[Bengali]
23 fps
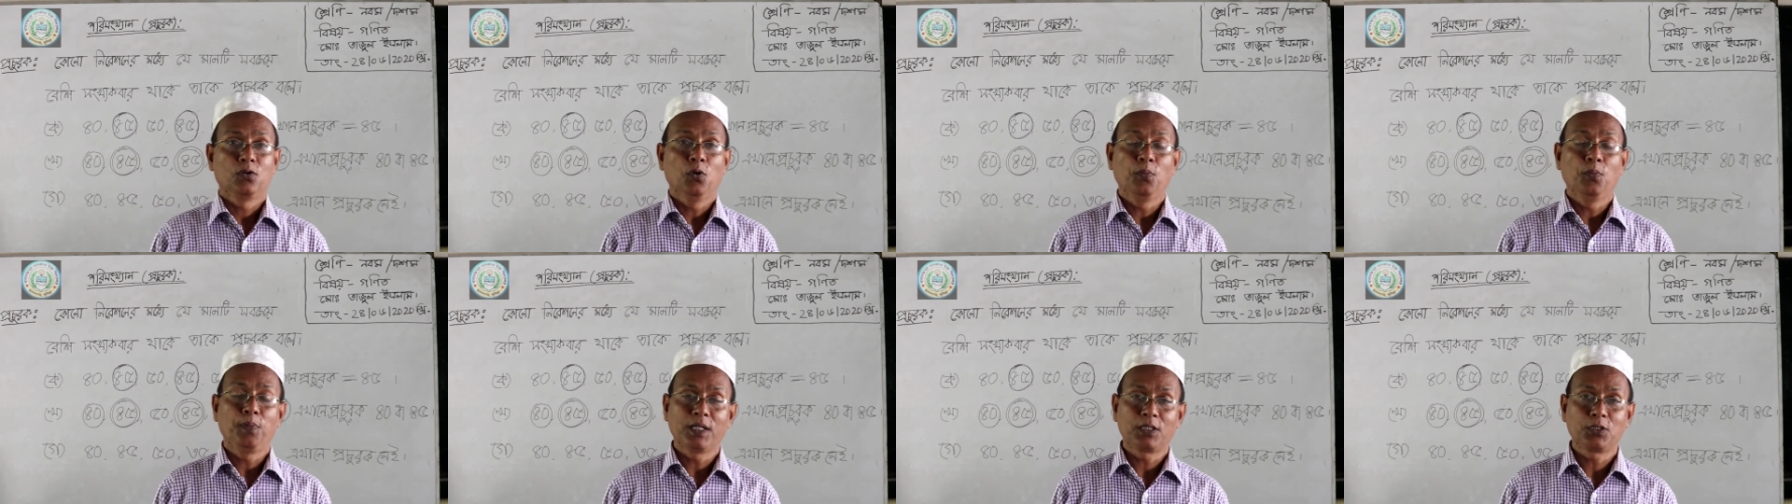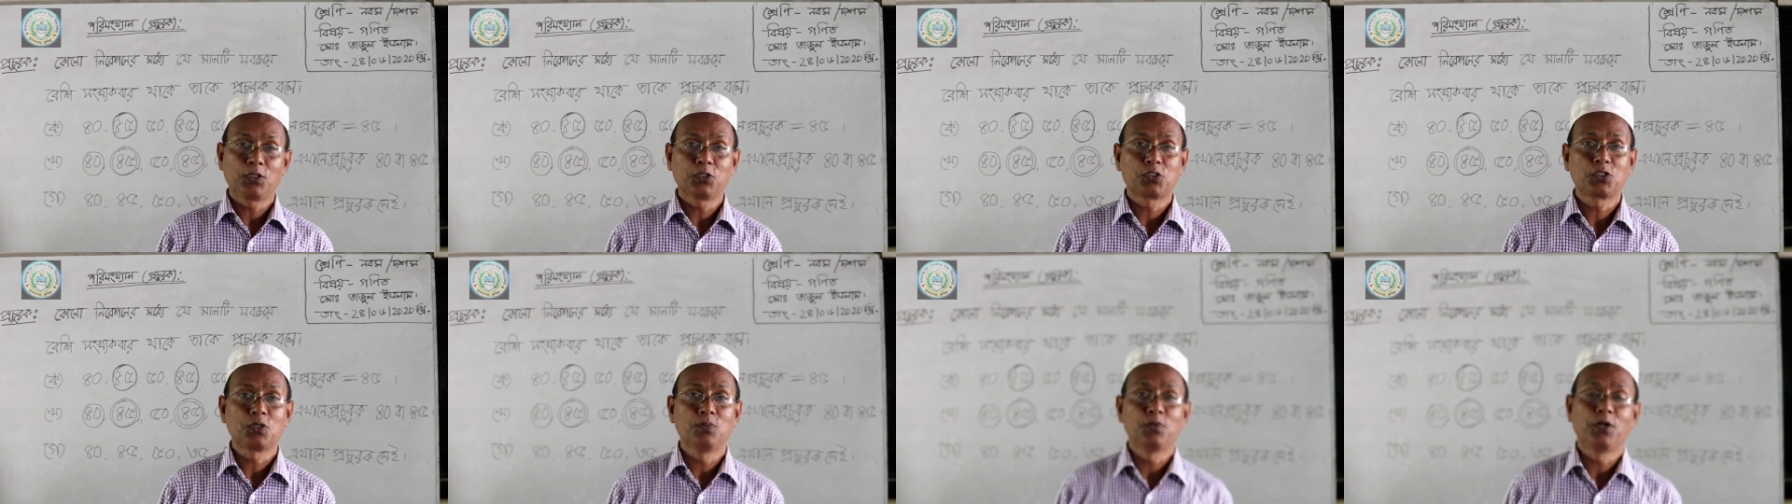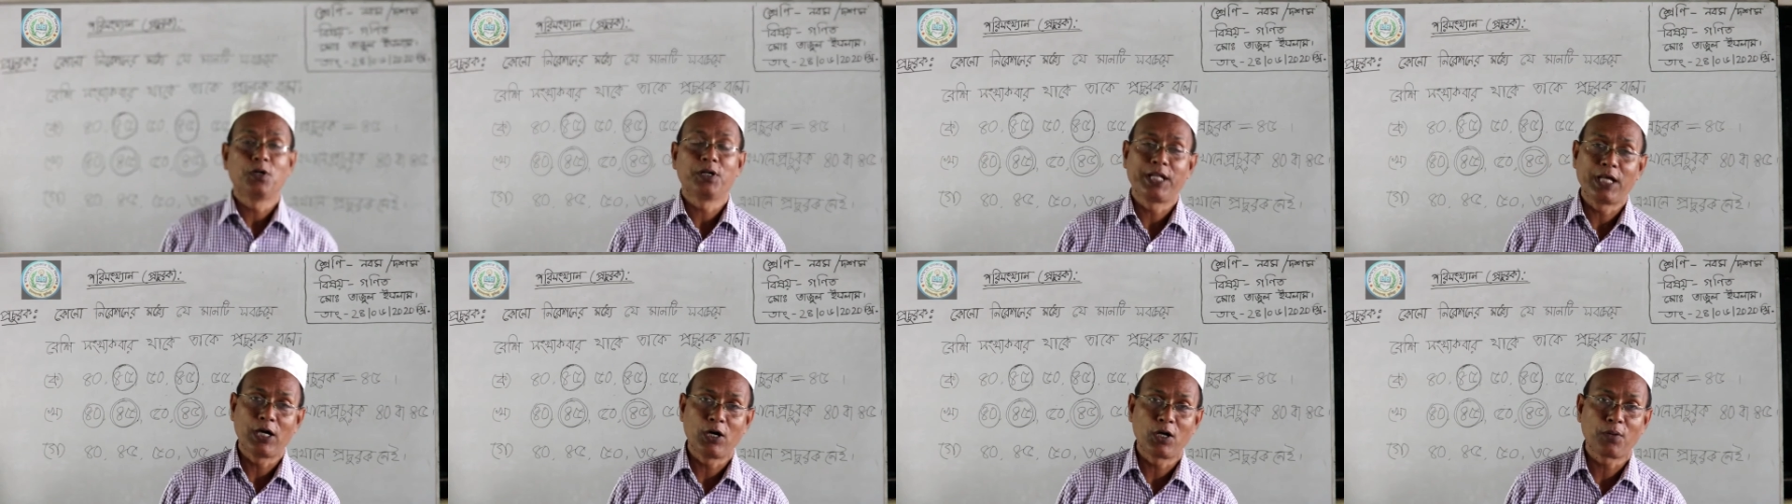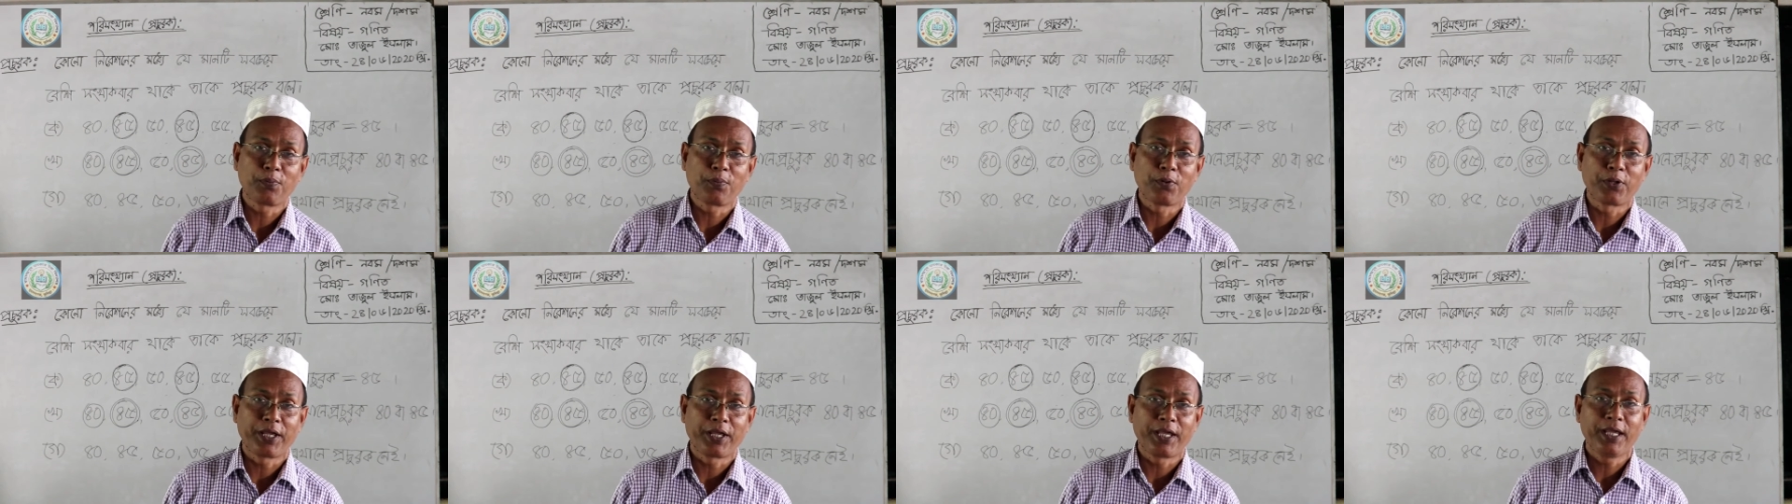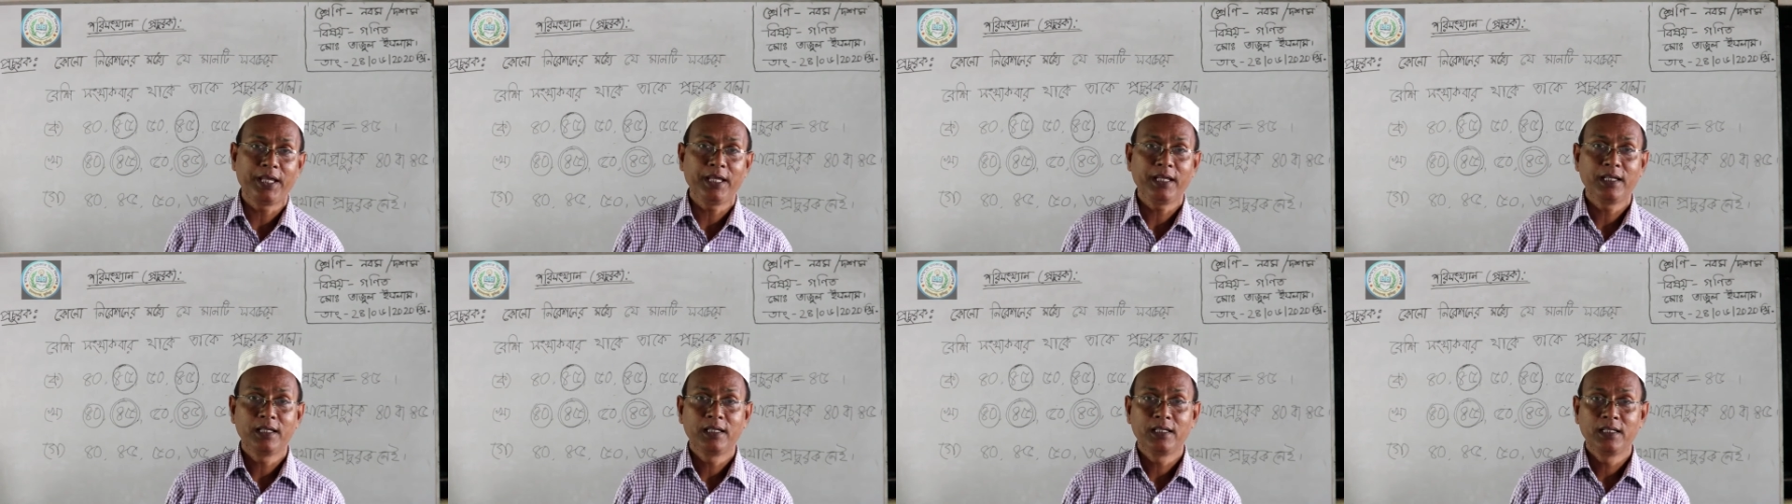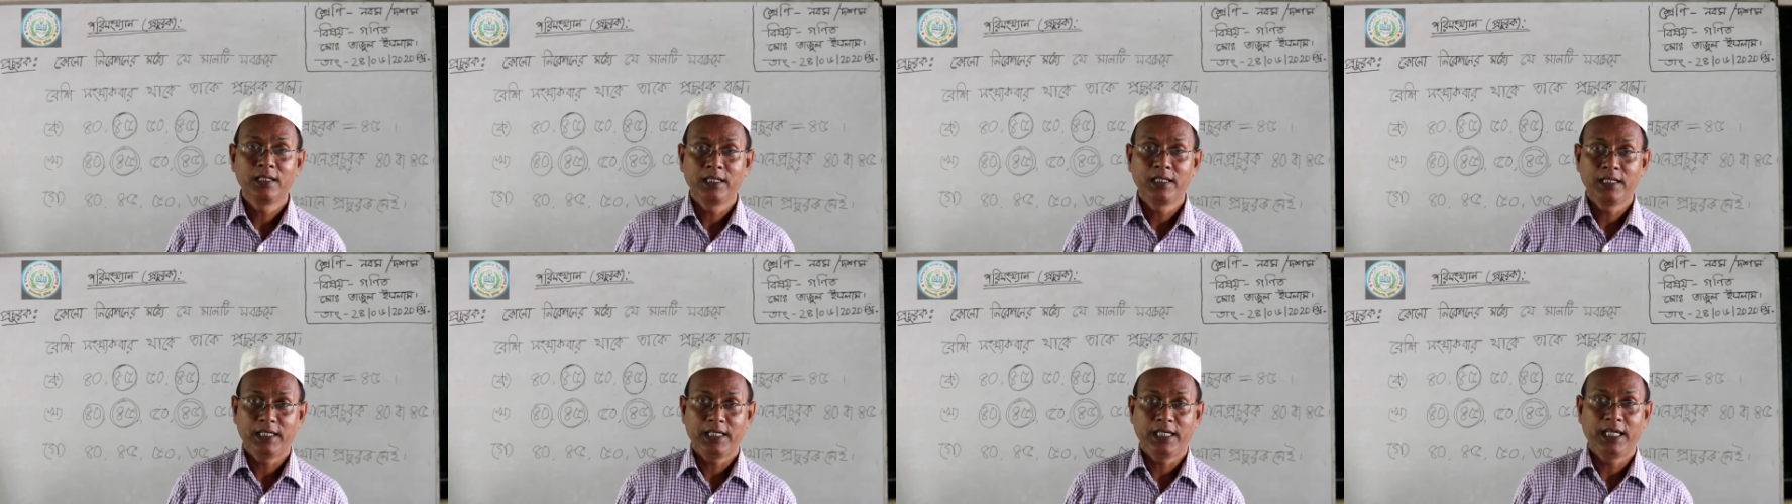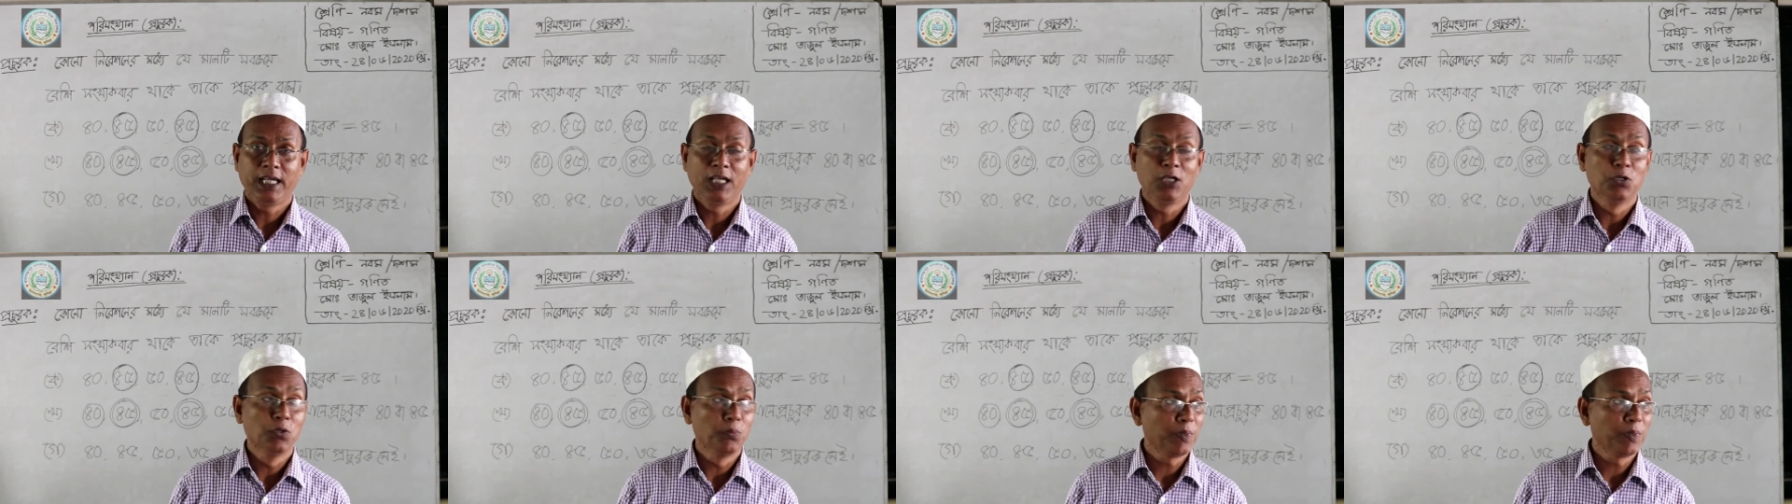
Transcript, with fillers: উপাত্তসমূহ নেওয়ার পরে এই